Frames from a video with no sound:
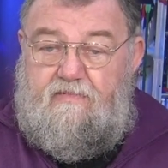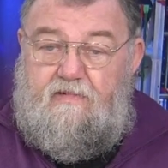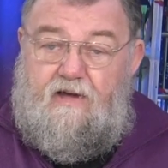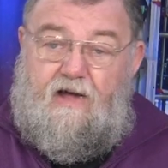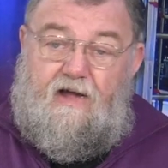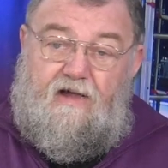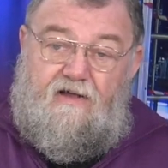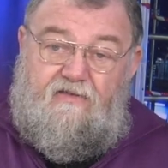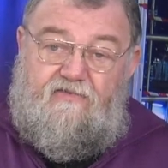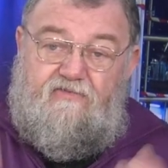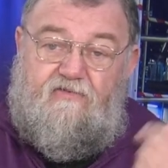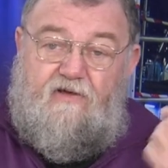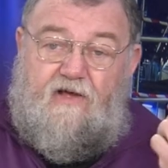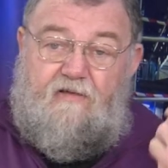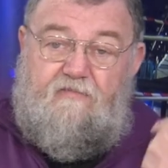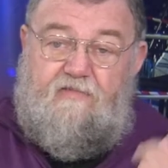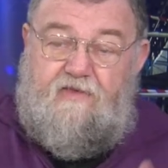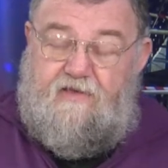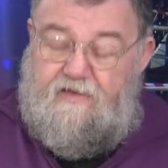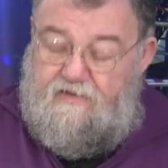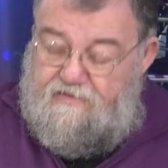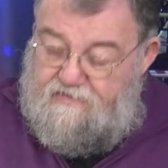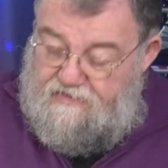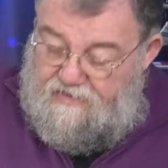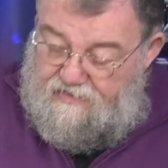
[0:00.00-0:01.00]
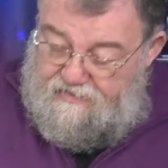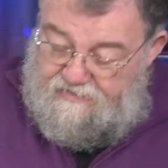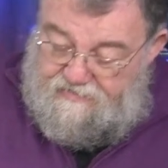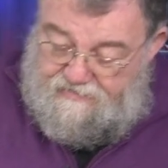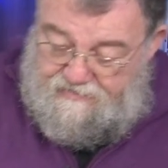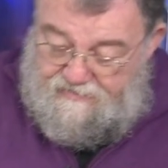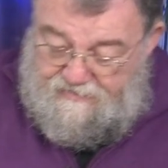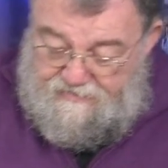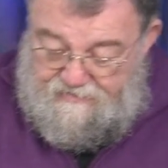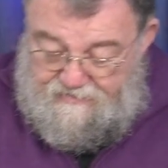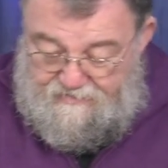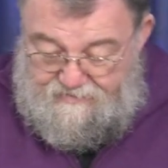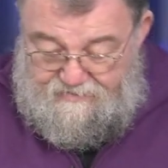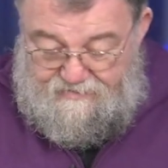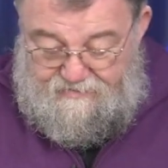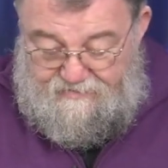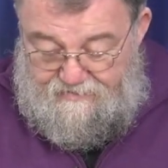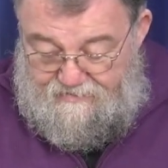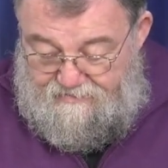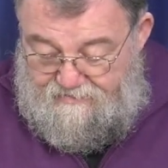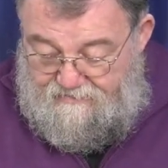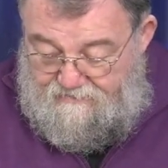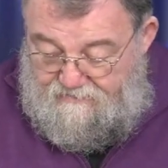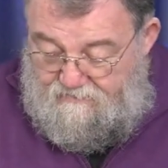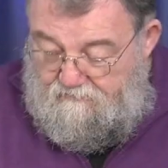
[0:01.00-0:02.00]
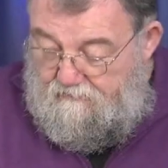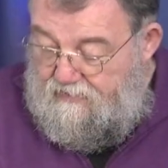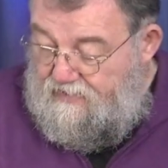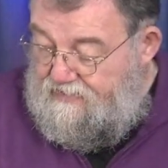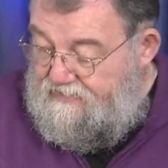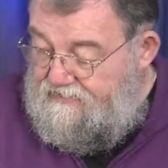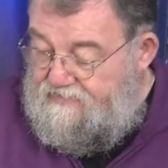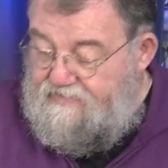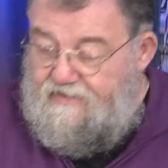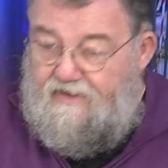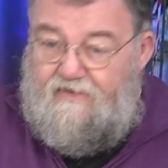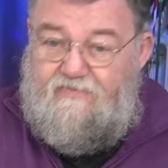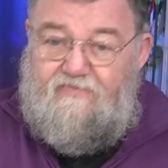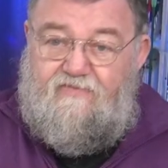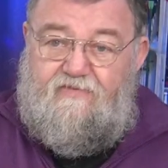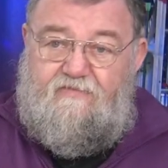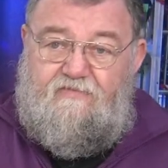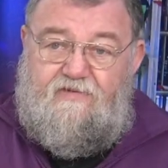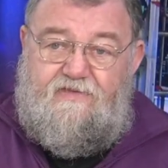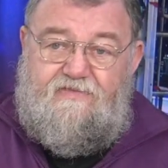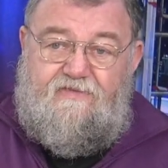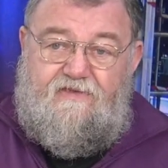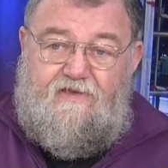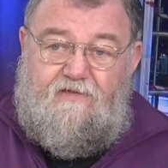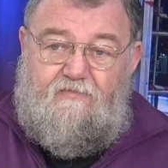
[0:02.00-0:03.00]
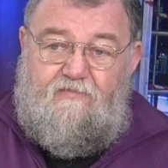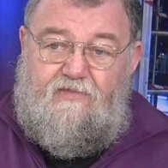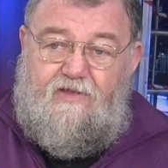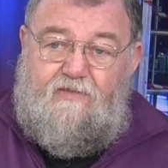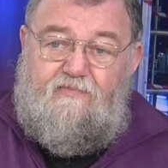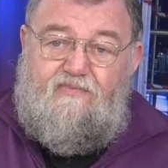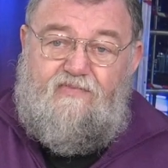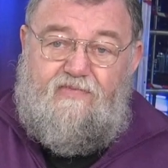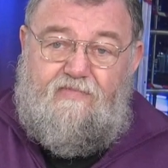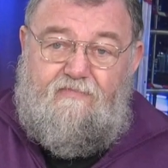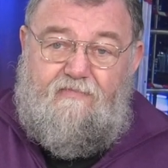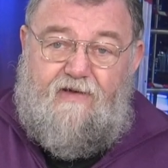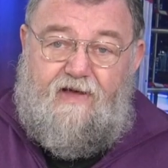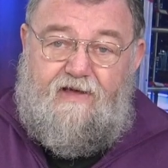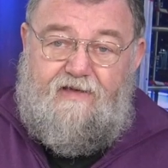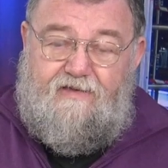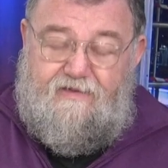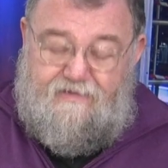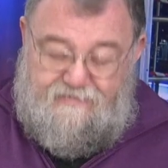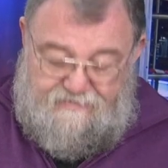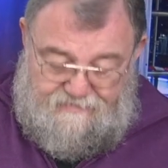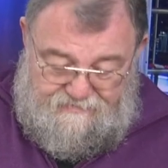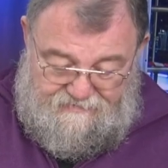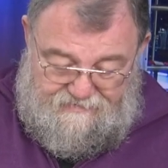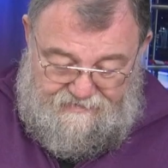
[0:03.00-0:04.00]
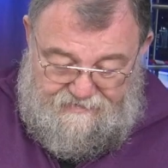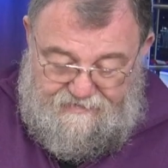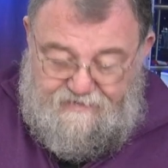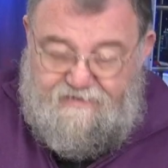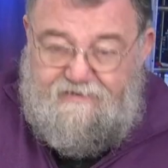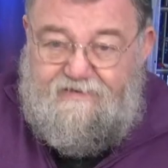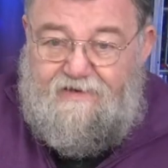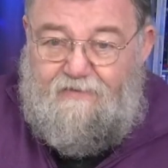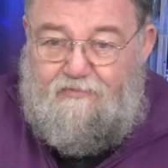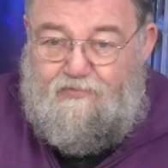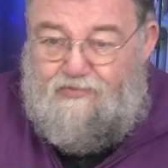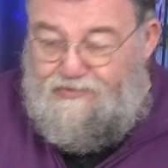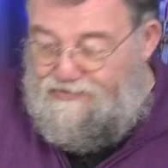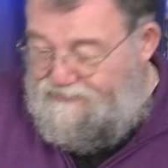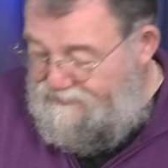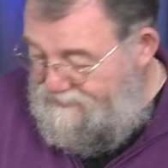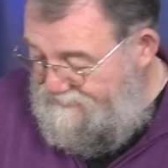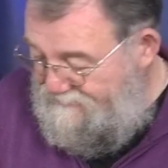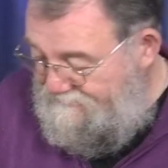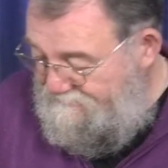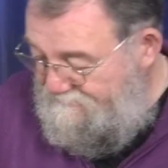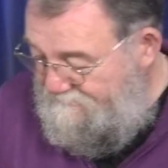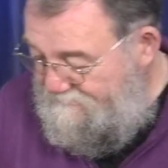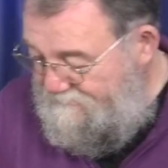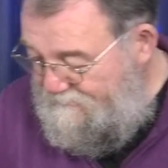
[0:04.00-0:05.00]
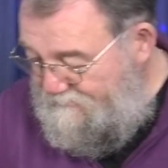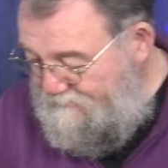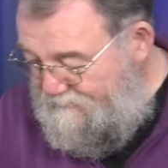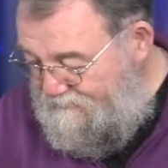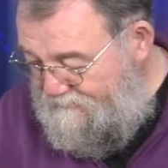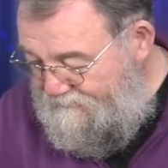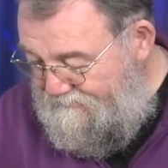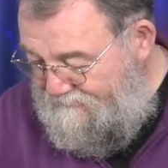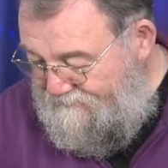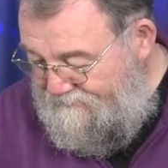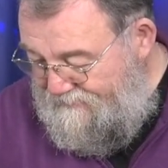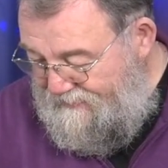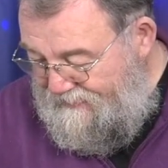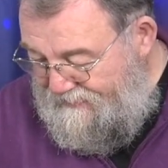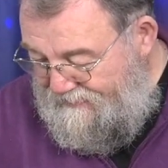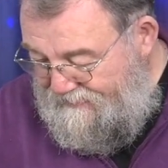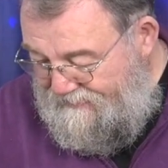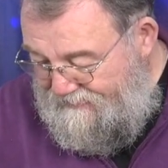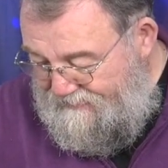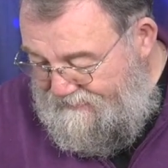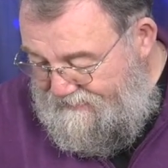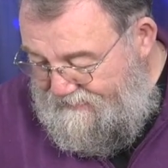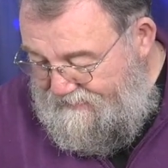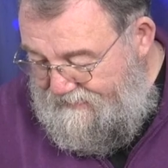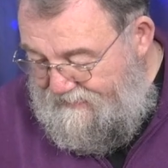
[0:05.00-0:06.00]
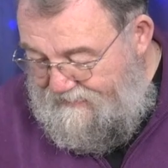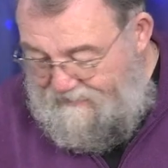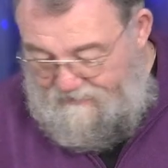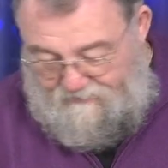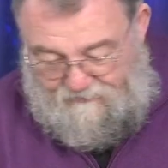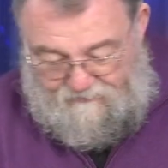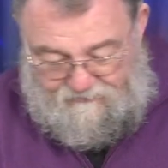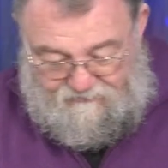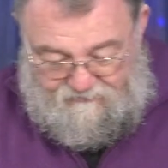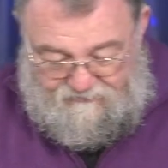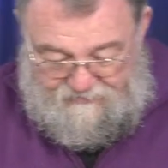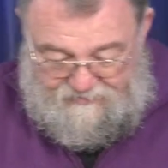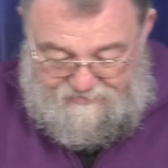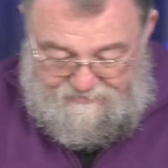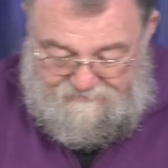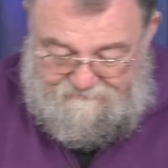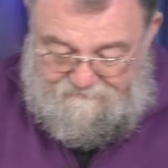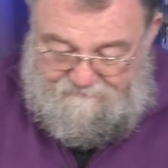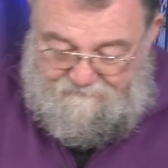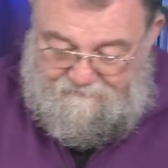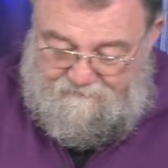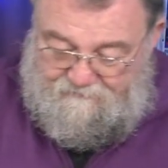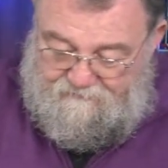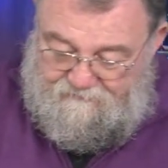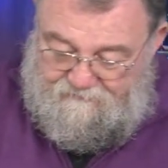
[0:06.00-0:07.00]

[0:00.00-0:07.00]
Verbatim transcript: Also habe ich gesagt, mache ich das, was ich am liebsten mache, kaputt. Ausschalten.